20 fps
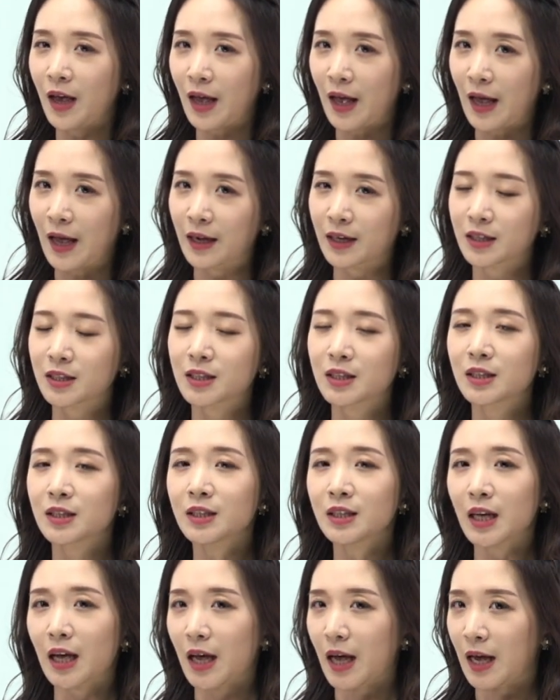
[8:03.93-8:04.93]
act
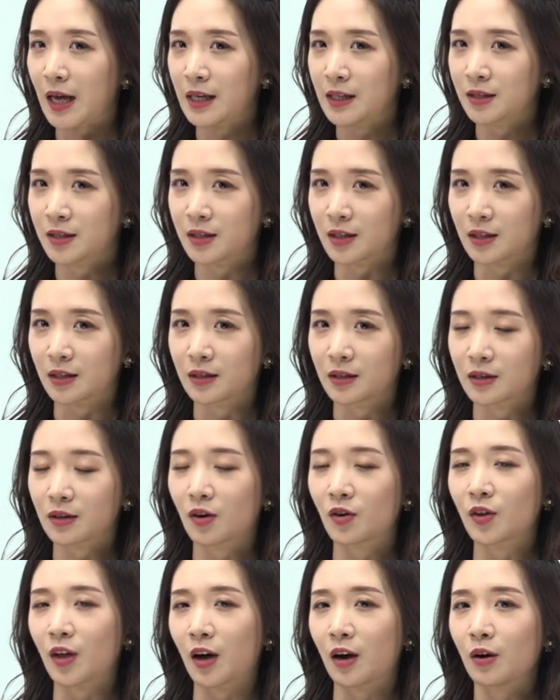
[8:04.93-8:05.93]
as
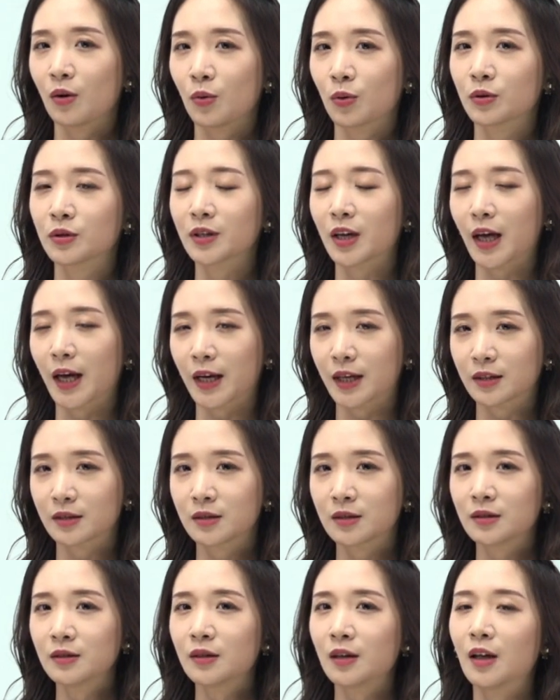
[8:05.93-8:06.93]
거나 혹은
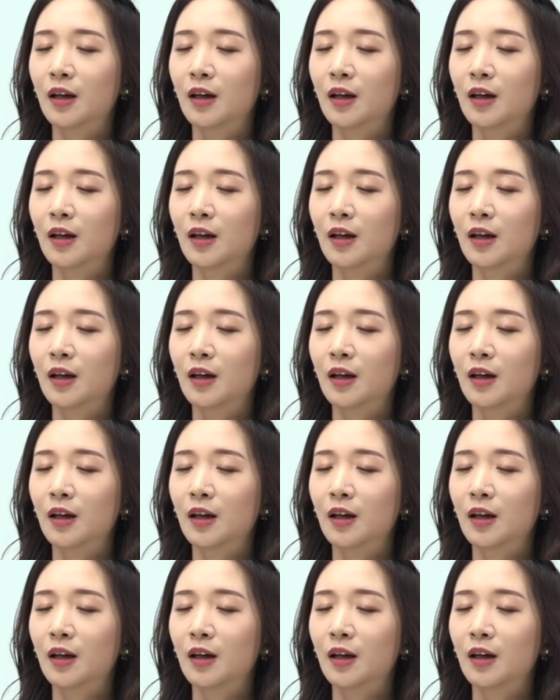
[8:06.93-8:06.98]
act